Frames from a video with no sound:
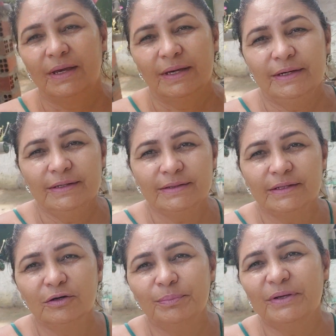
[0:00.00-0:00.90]

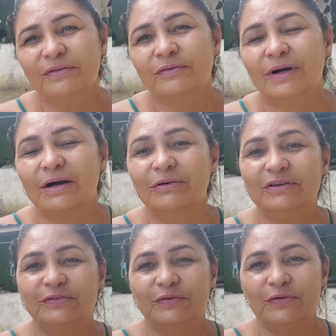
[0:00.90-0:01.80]
Então, pessoal,
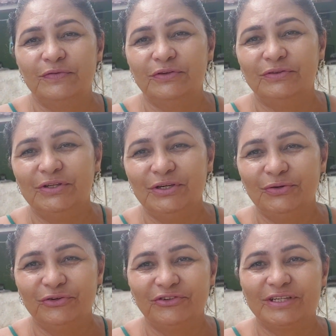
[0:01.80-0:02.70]
este foi o vídeo de
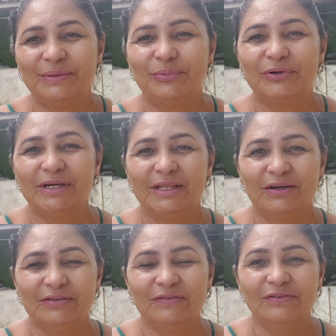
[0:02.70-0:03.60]
hoje aqui pro
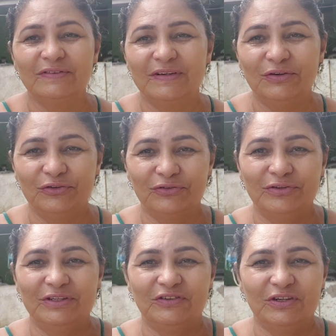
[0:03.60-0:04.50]
canal. Se você
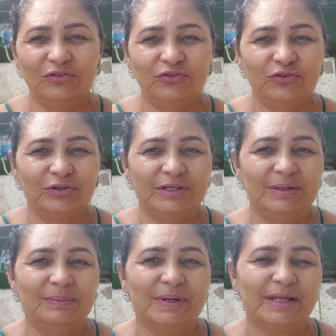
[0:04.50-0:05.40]
gostou, deixa o
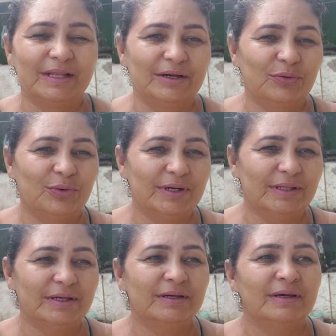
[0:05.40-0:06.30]
joinha pra
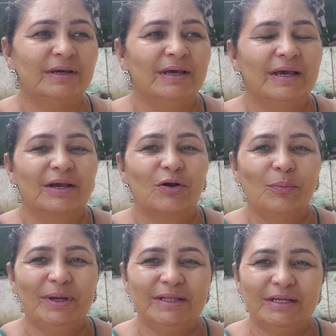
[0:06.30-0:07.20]
Lagoana.
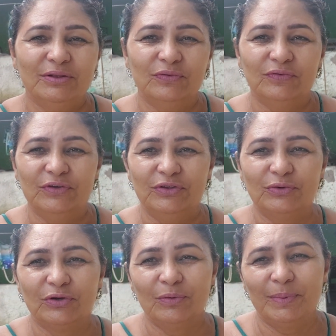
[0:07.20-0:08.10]
Comenta aí no
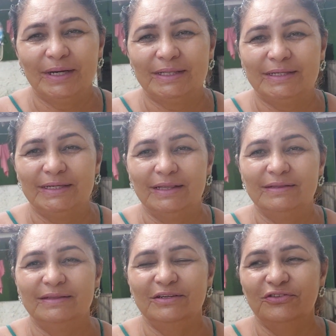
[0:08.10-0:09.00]
vídeo, compartilhe.
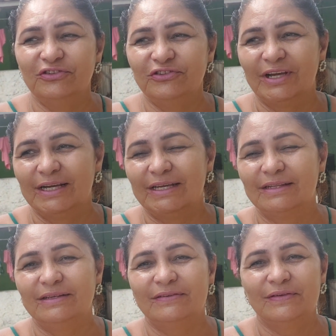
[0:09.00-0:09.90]
Desde já
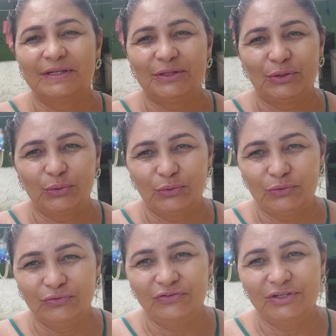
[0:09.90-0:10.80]
agradeço a
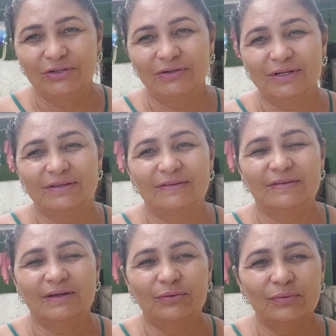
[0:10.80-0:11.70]
todos de
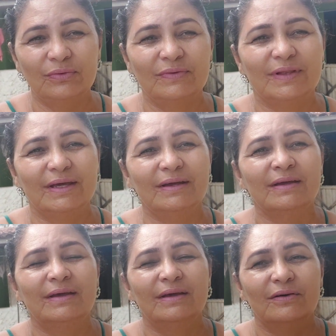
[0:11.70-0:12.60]
coração, né?
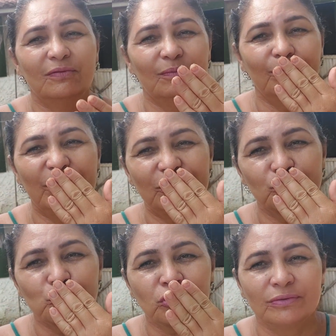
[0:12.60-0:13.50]
Um
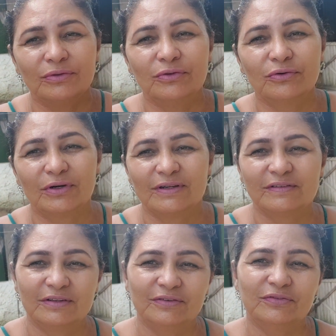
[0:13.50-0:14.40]
beijo no
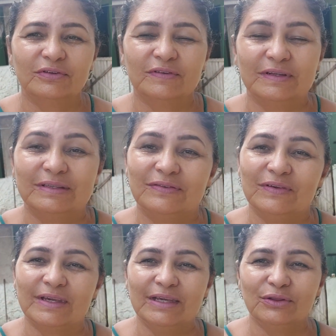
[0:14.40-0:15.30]
coração de vocês.
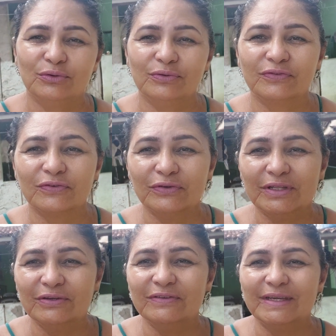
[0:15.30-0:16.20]
Fiquem todos com
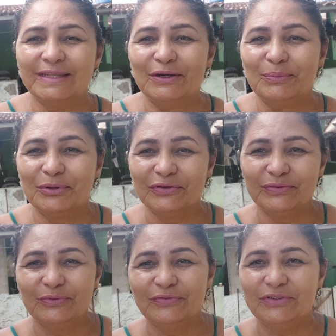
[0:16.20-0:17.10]
Deus e até o
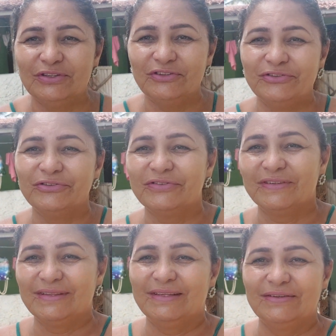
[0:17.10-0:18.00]
próximo vídeo,
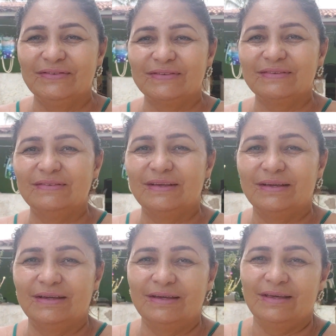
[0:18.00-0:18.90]
se Deus
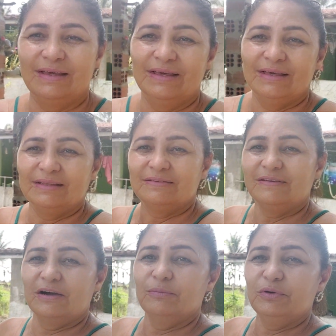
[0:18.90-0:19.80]
quiser.
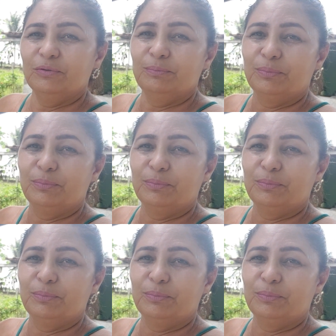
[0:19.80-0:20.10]
Tchau, meu